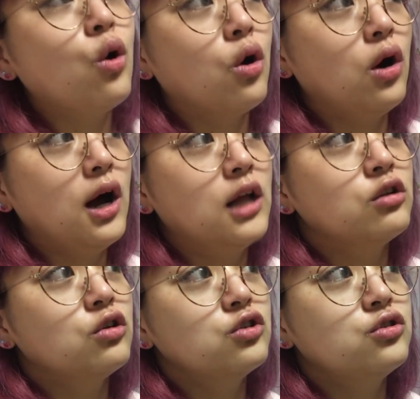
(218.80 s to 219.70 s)
日あ
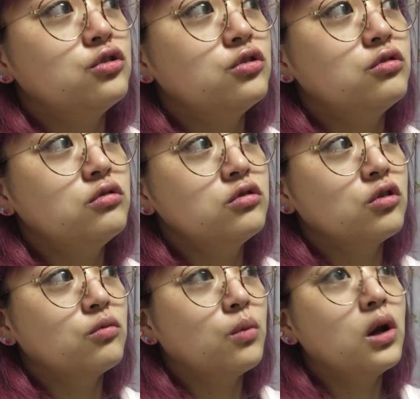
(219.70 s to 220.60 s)
のー、そ
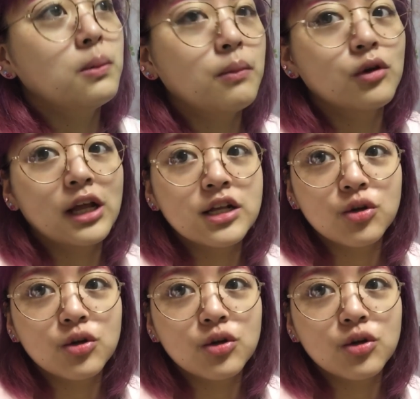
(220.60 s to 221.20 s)
の森ママの誕